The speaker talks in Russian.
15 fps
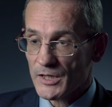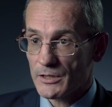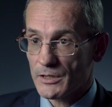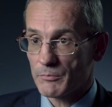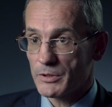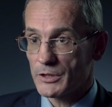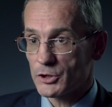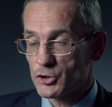
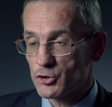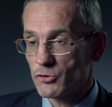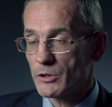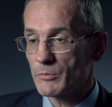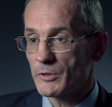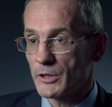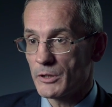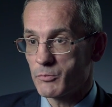это было
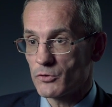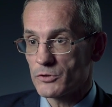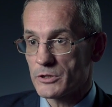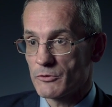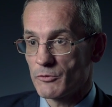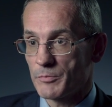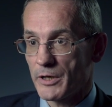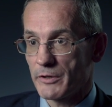шоком для
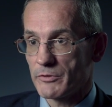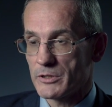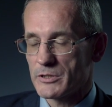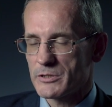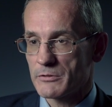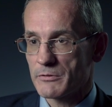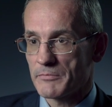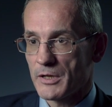японского
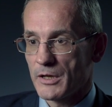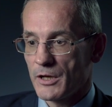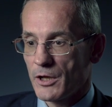правительства.